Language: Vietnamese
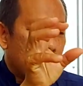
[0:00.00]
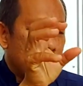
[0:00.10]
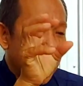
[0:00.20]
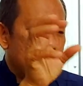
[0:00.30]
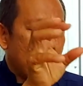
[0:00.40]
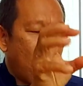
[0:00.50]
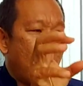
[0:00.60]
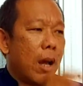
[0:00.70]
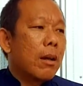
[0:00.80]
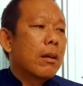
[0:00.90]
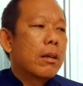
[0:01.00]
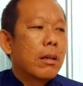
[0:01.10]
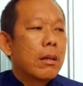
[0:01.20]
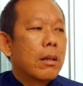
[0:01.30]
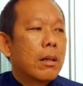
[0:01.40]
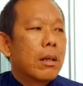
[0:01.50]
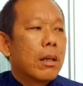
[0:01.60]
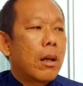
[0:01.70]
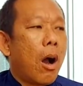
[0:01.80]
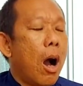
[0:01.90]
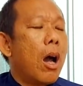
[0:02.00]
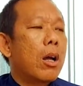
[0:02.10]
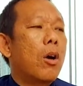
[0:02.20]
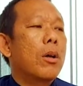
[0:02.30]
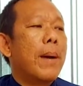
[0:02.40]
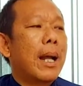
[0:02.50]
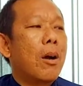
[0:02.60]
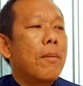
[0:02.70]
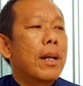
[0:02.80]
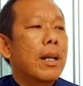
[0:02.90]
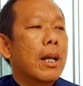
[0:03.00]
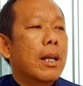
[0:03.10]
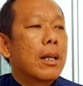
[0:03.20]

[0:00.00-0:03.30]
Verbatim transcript: vì nó có rồi bắt đầu mình á